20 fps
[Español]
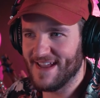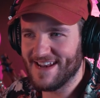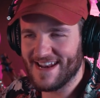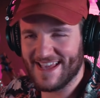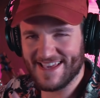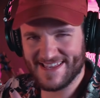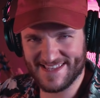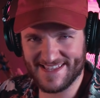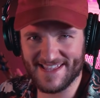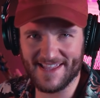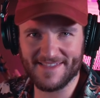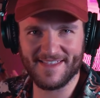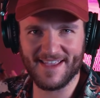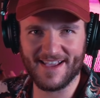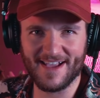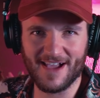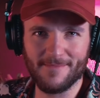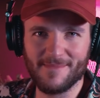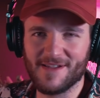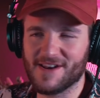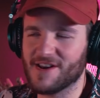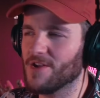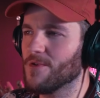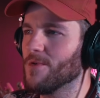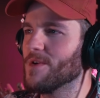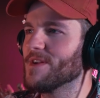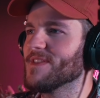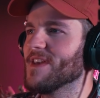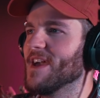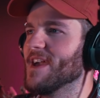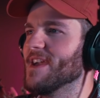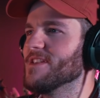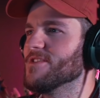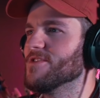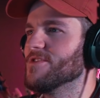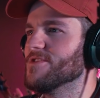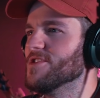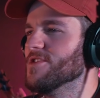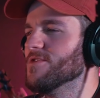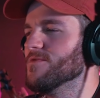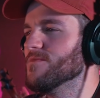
y la estética me recuerda a ello, ¿no?